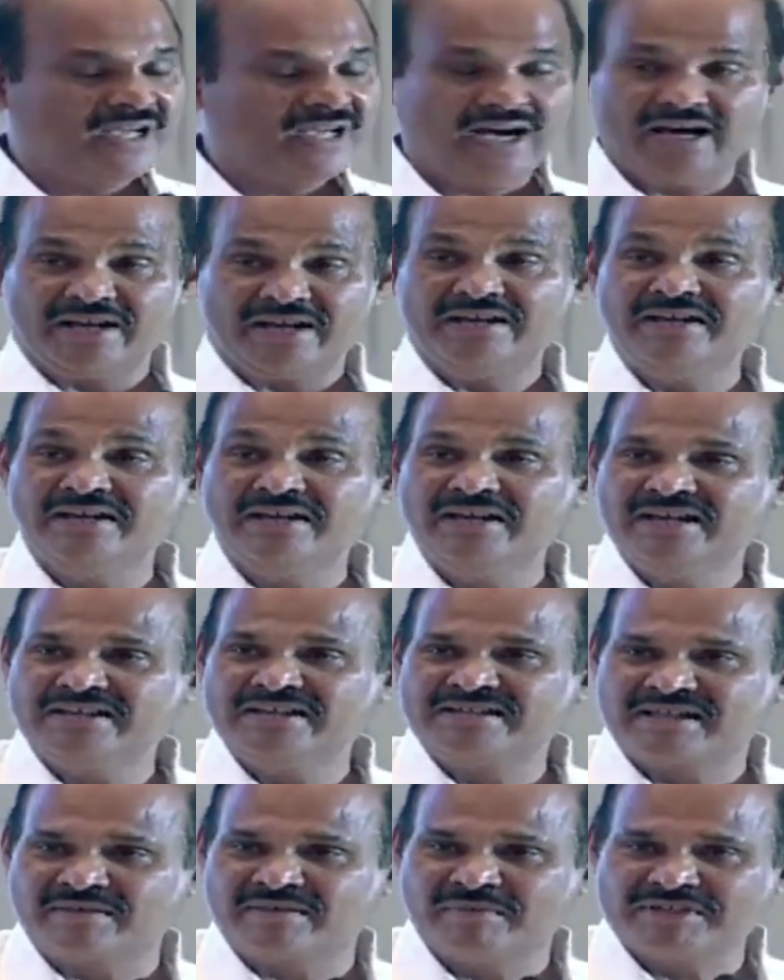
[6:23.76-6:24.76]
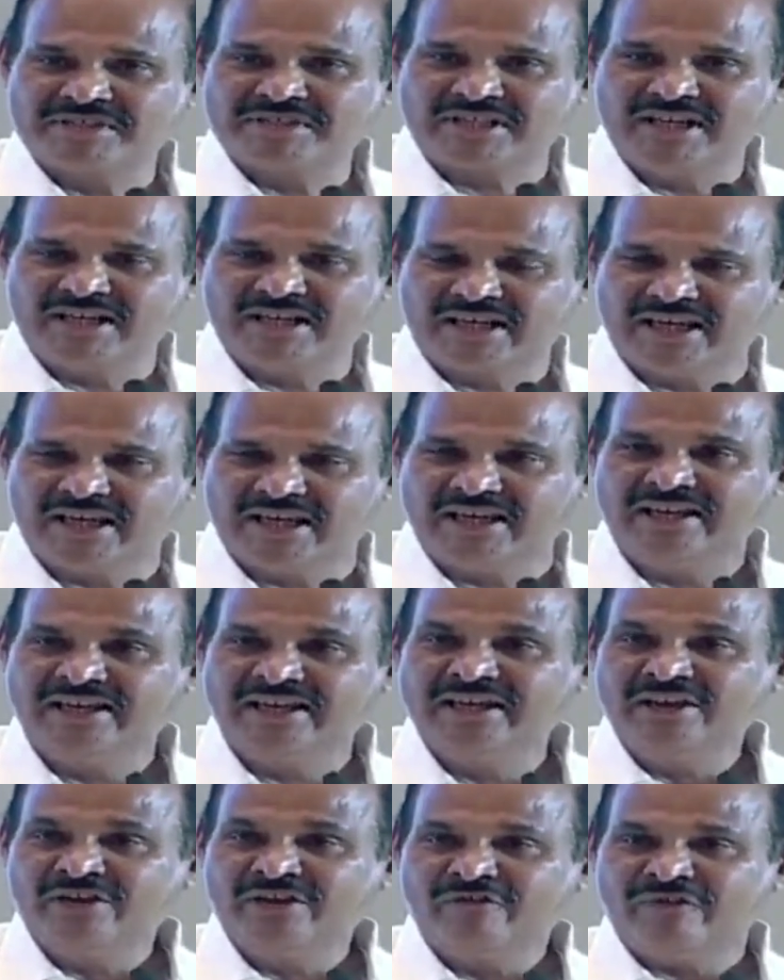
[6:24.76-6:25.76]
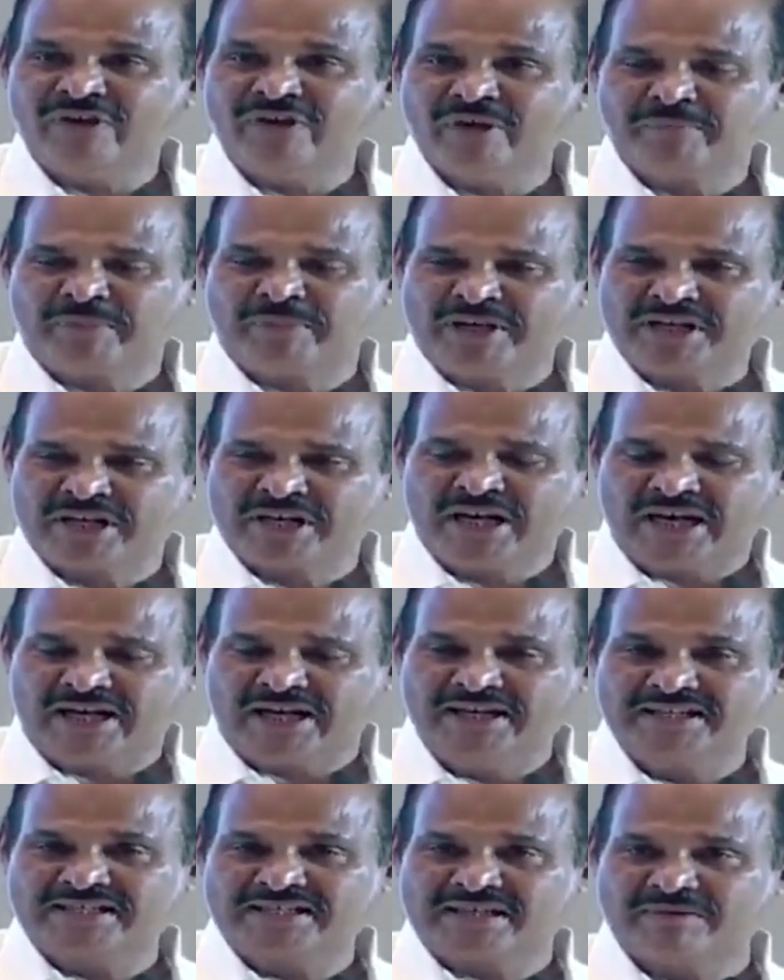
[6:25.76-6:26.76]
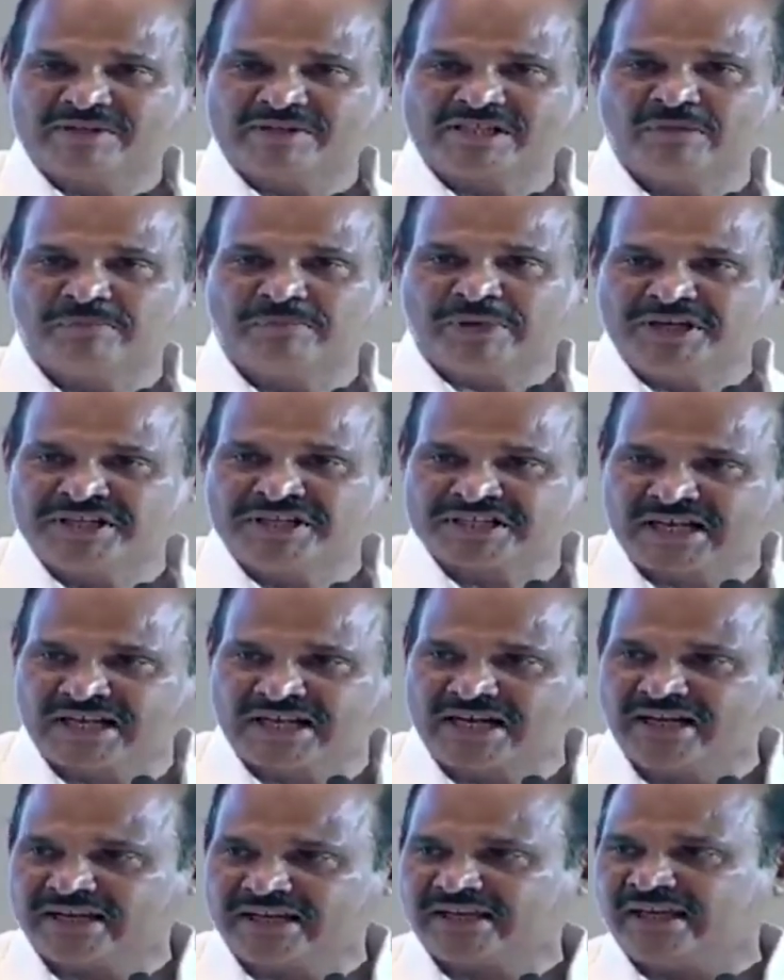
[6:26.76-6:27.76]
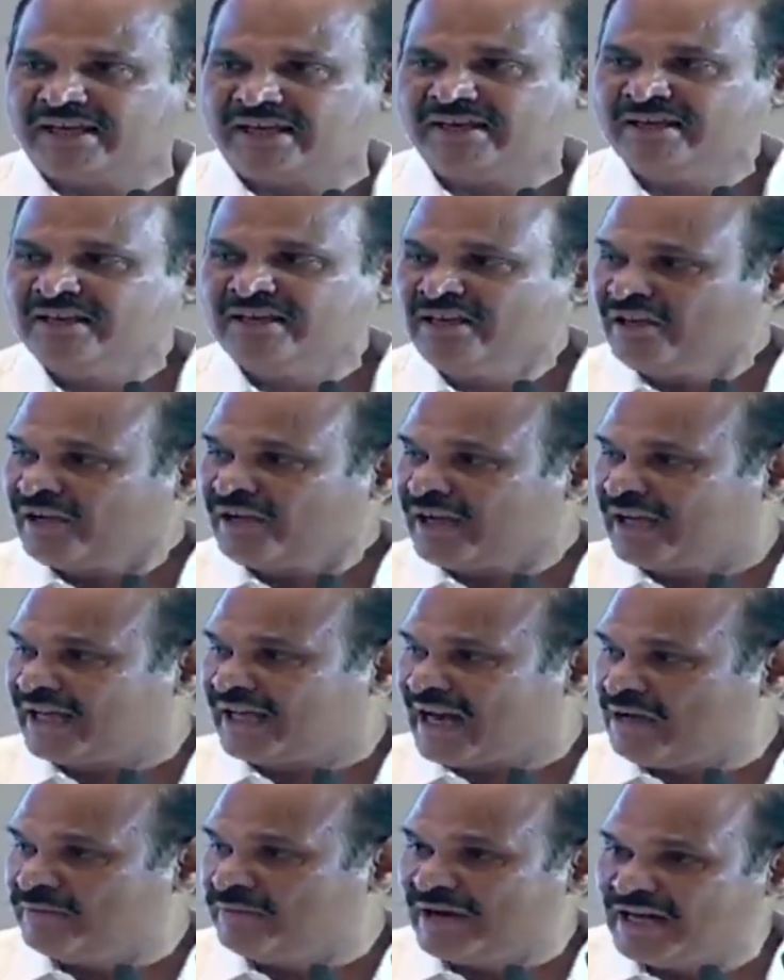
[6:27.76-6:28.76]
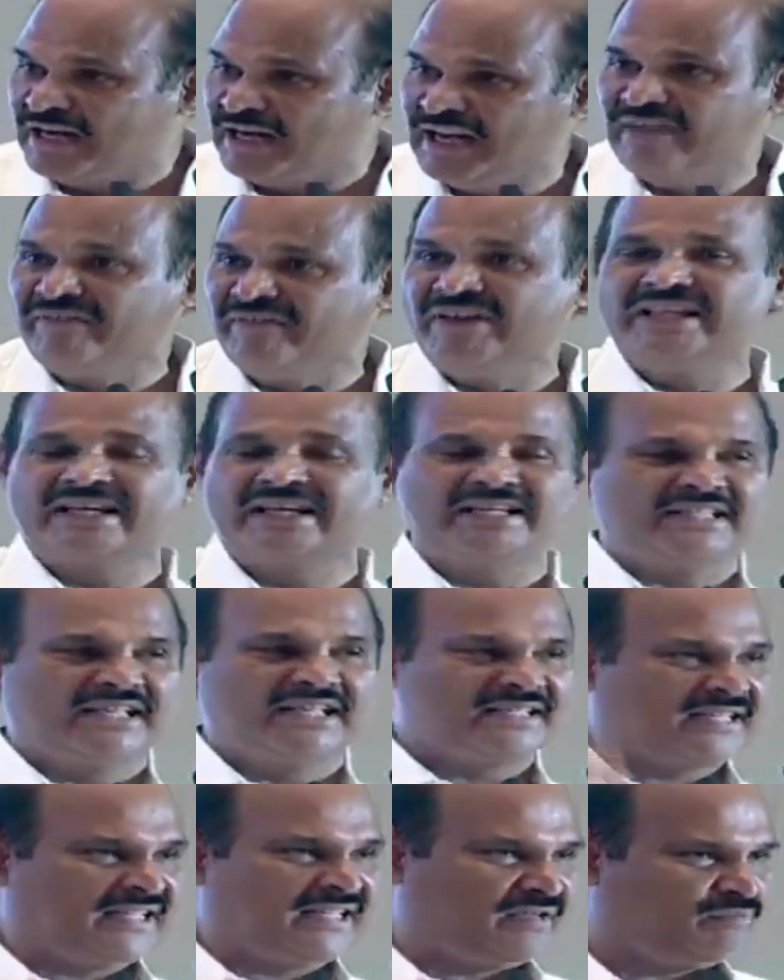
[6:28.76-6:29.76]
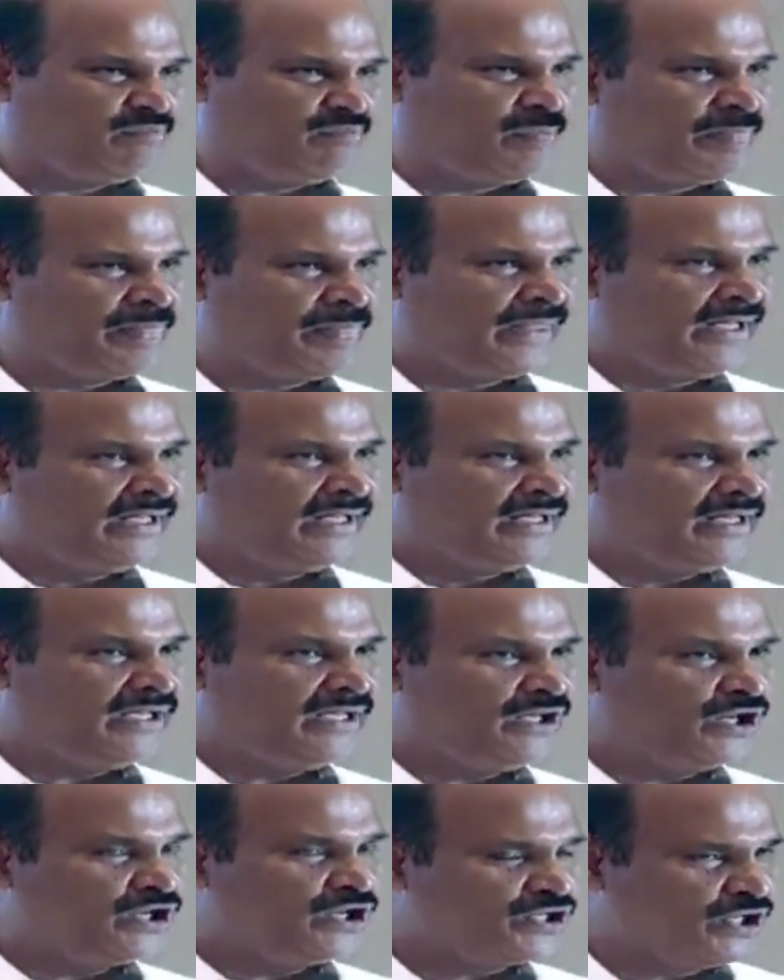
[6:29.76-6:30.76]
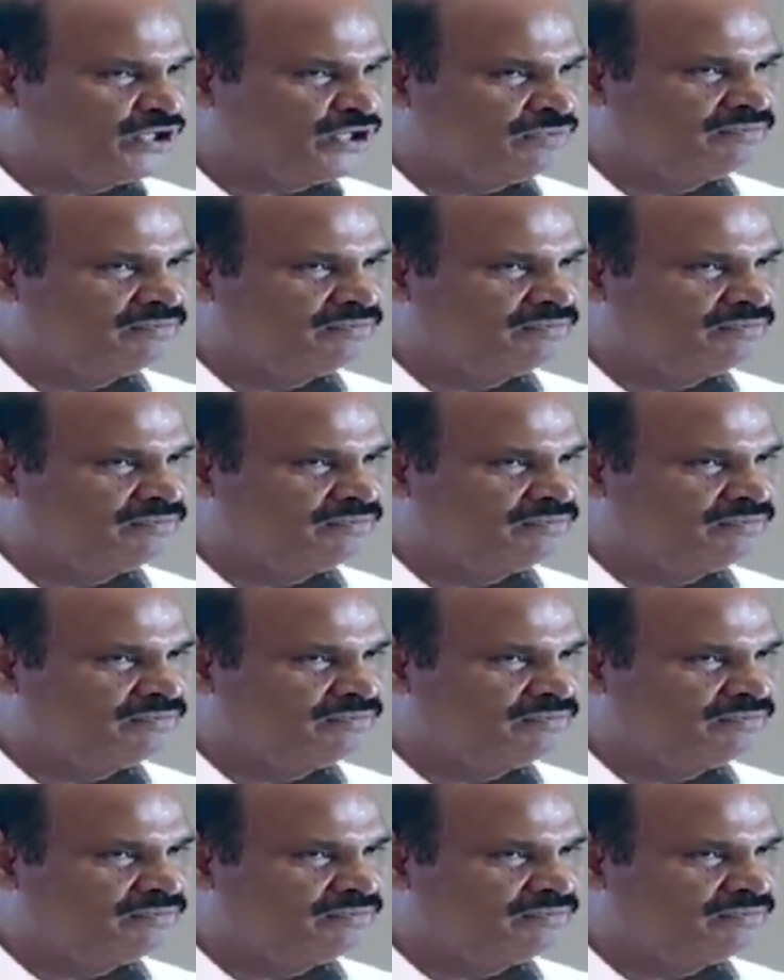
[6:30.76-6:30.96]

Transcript: అన్ని సమస్యలకి వే అన్ని సమస్యల పరిష్కారానికి గ్రామాలనే వేదిక చేసి ఈరోజు